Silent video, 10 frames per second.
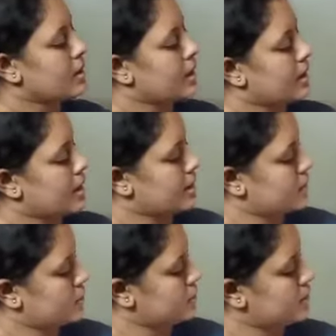এখানে
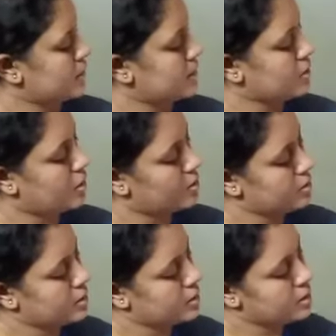দেখো নিজে করো
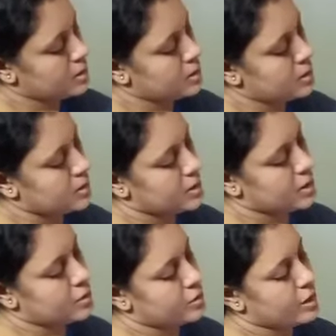
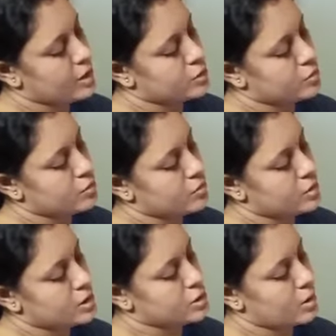দীর্ঘইকার যোগ
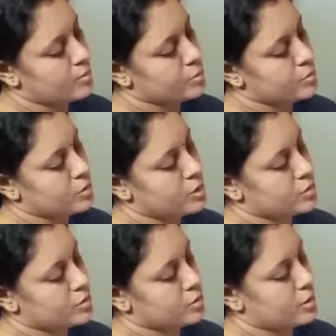করে শব্দ তৈরি
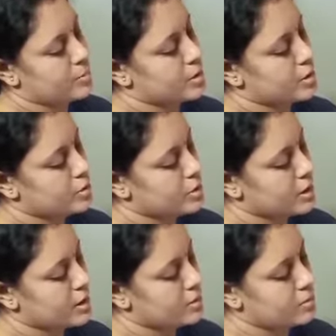করতে হবে
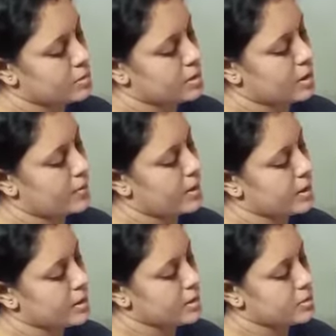দীর্ঘইকার এগুলোতে দেওয়া
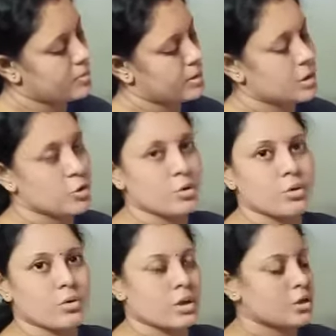নেই তোমাদের যোগ
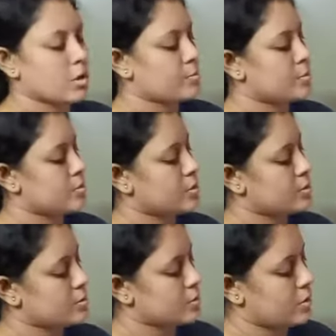করে শব্দ তৈরি
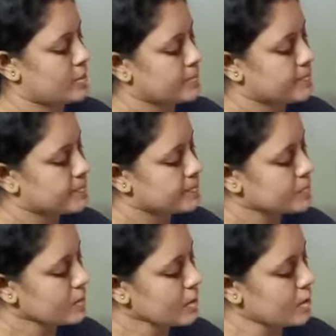করতে হবে
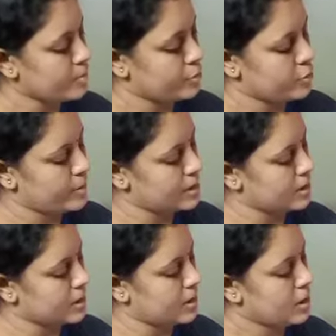প্রথমে
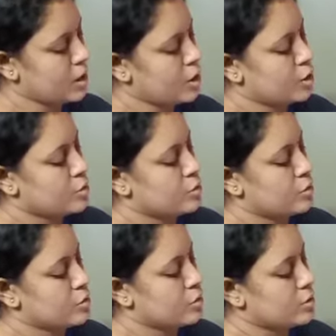আছে কি
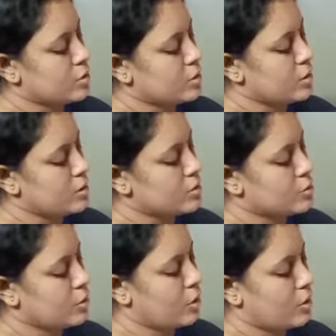দন্তন্য
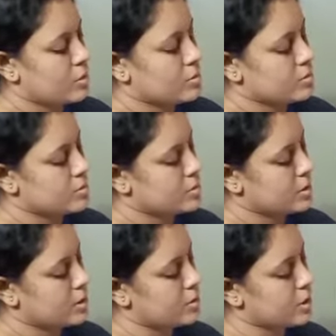দ
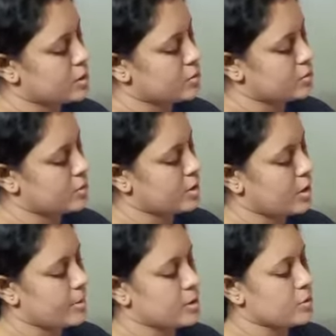দীর্ঘইকার যোগ করে
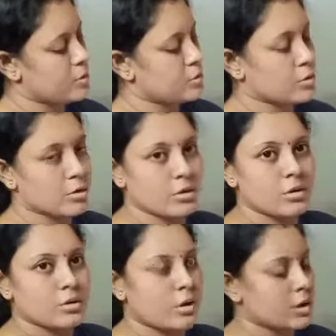হবে দন্তন্য
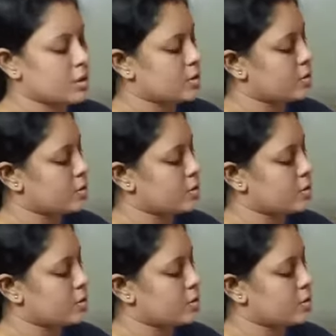দয় দীর্ঘ